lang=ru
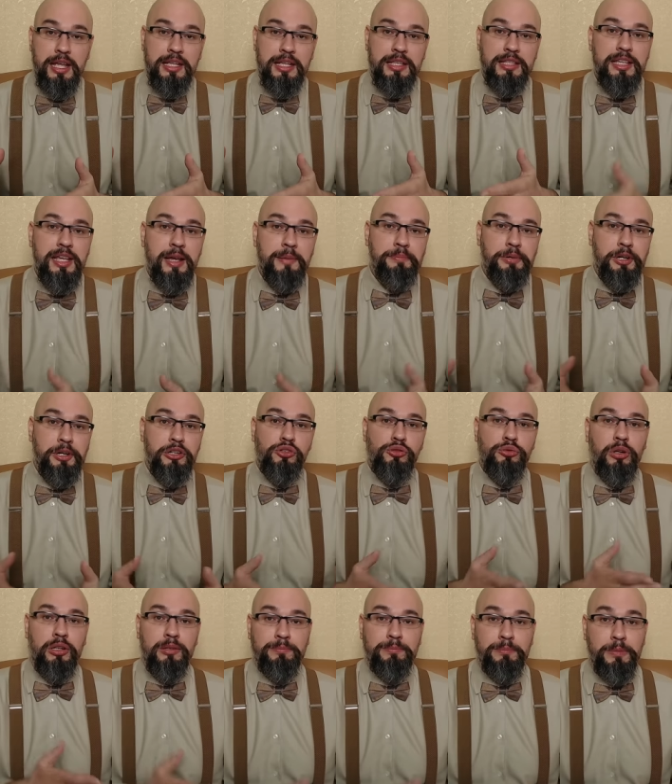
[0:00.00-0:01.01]
не
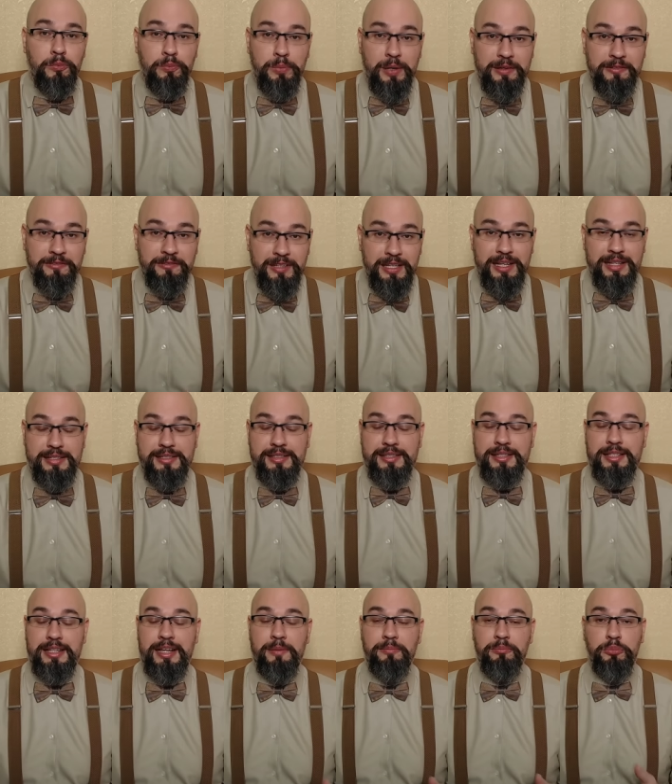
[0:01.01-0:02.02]
пришел по
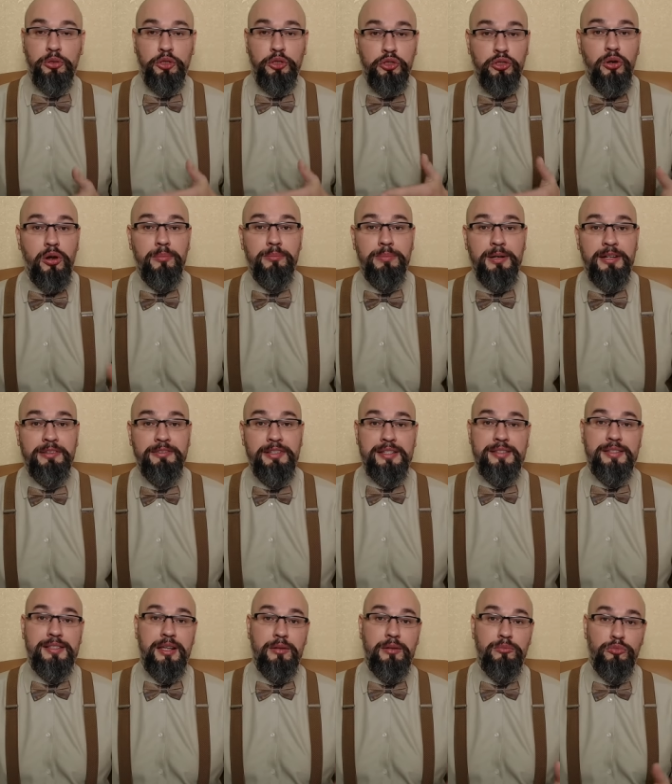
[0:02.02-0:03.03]
повесткам, по трем
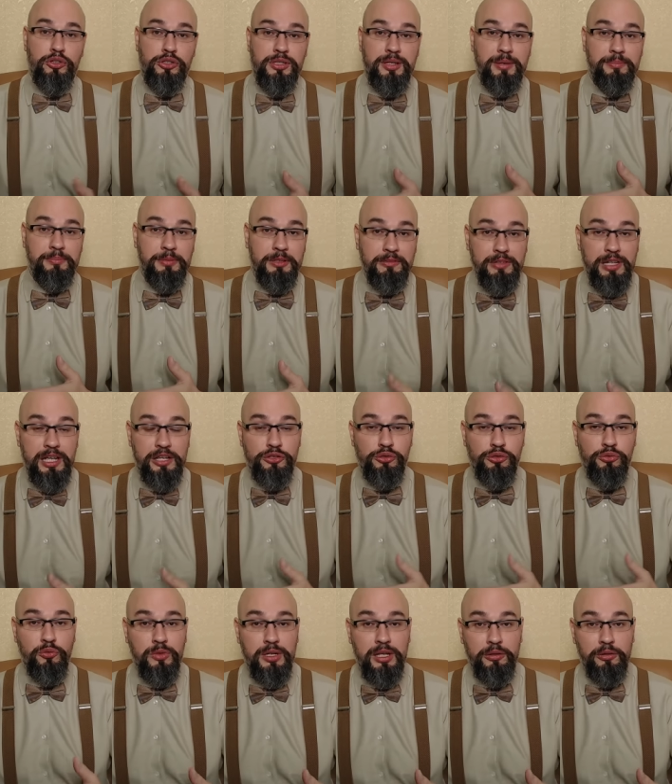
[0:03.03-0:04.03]
повесткам, можно привлечь
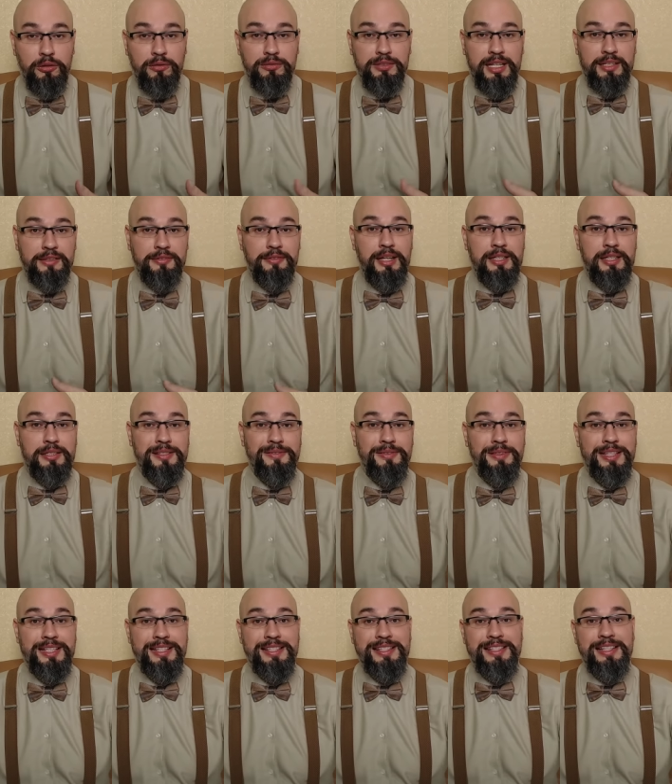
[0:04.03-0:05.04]
к уголовной
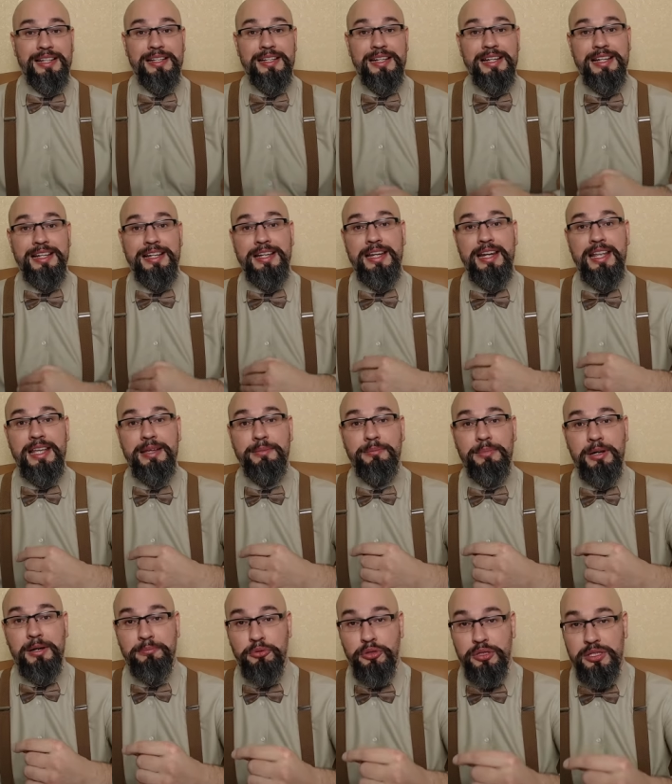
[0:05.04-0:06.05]
ответственности
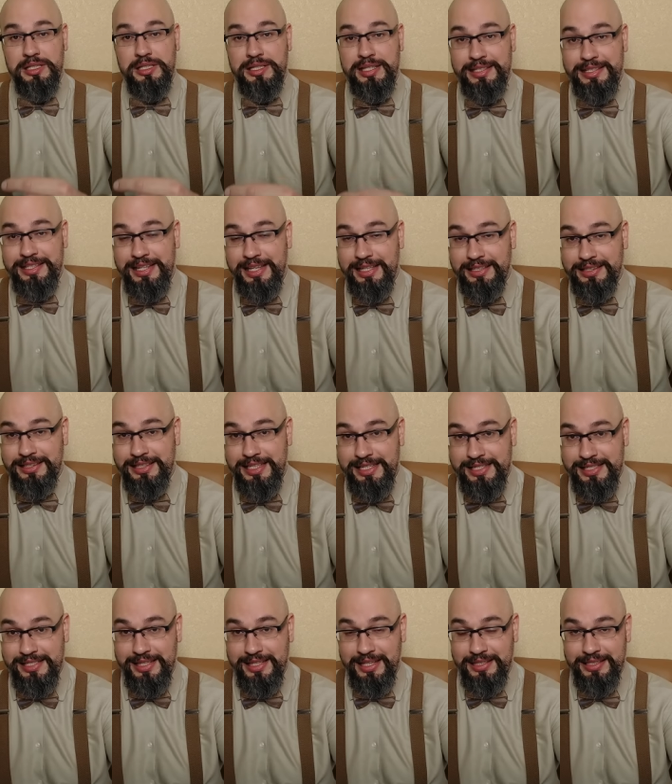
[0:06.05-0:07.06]
либо по статье
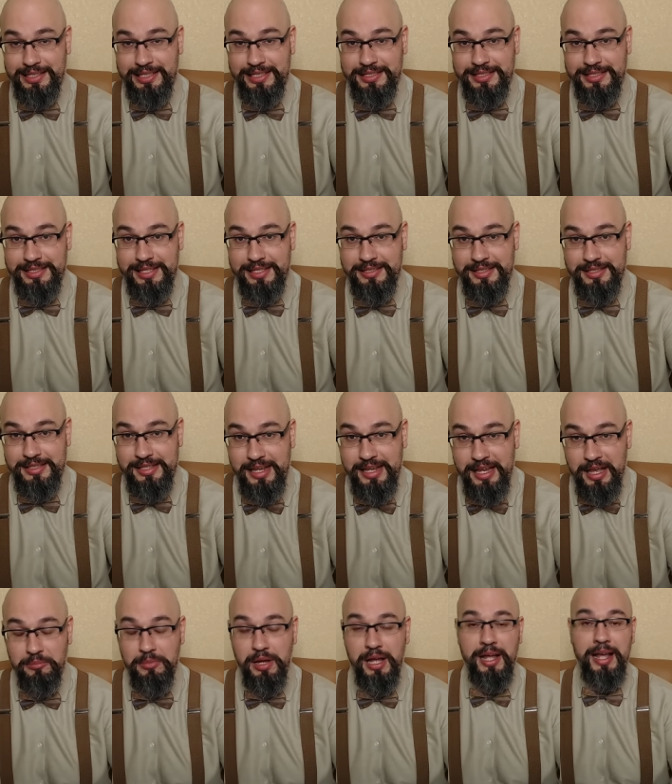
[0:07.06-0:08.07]

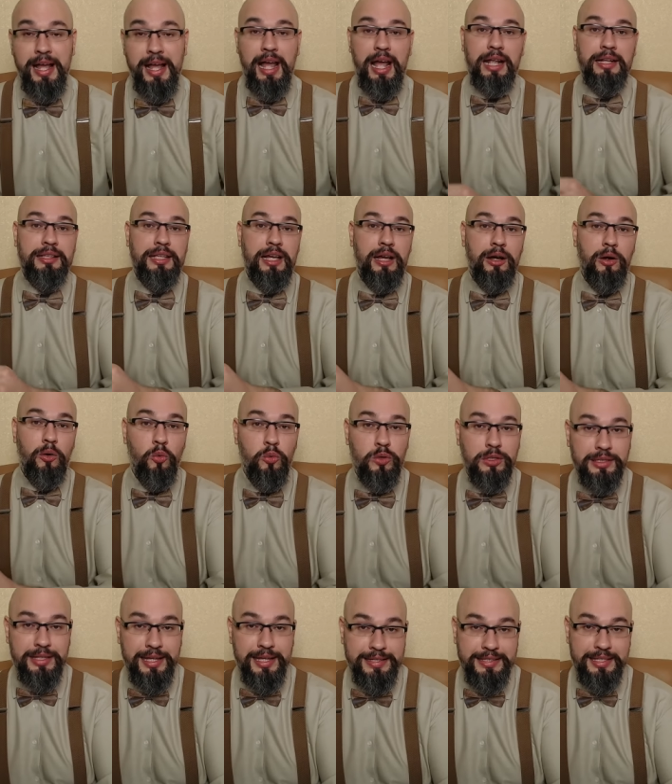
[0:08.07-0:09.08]
337 это
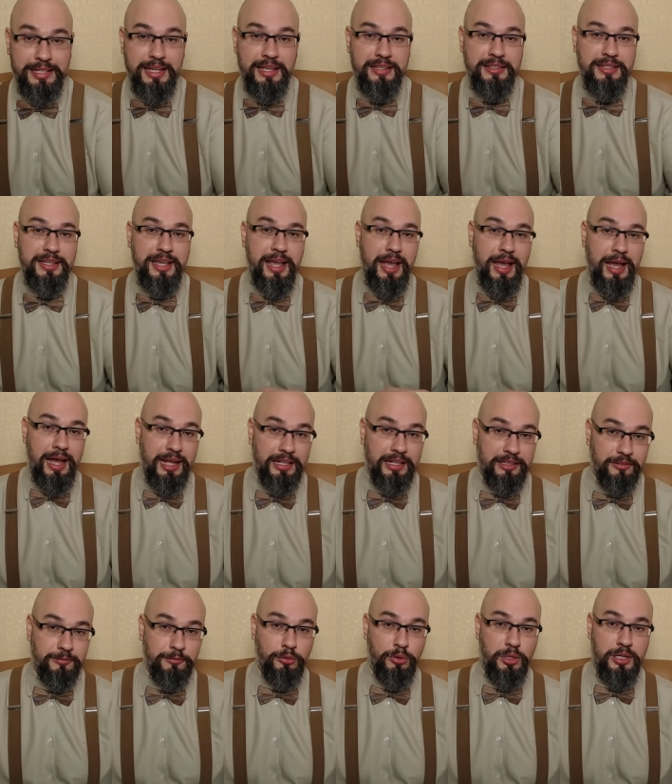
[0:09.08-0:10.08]
уклонение
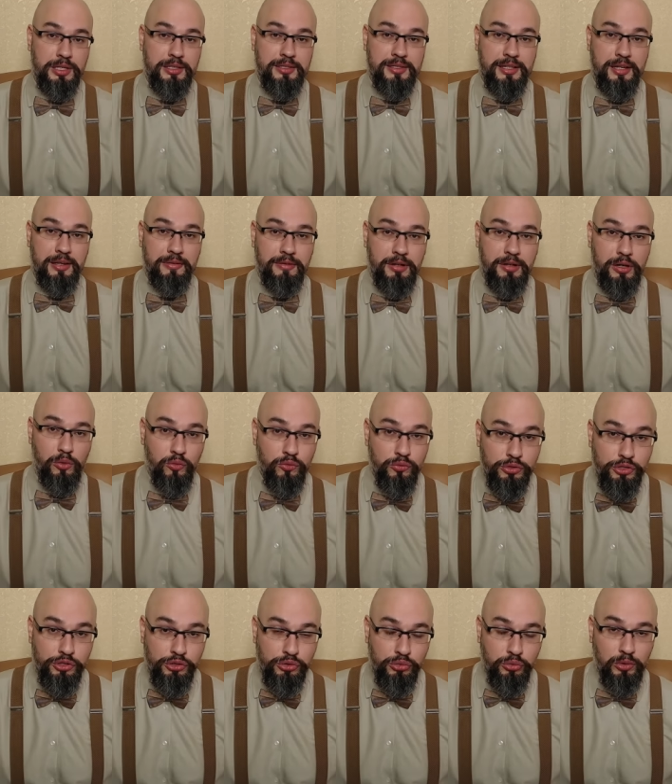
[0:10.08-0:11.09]
от воинского
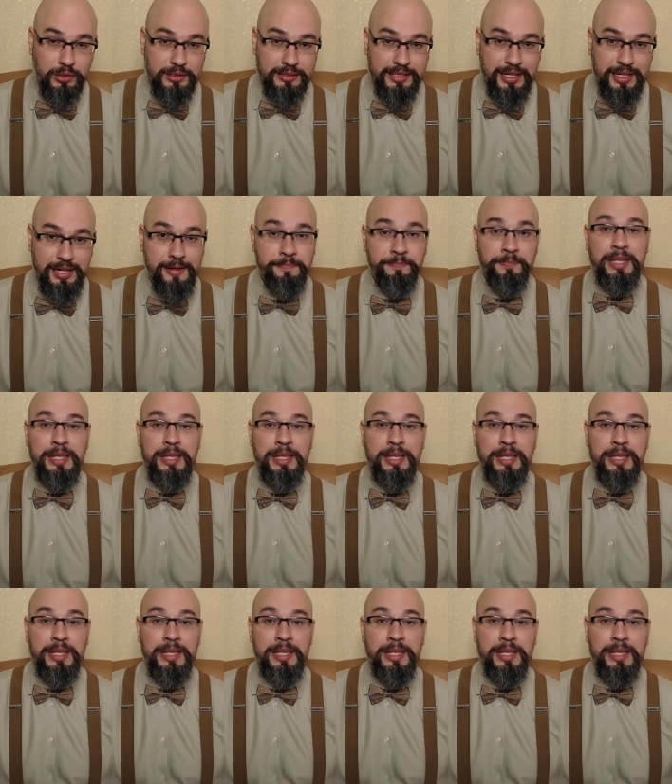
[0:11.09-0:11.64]
учета,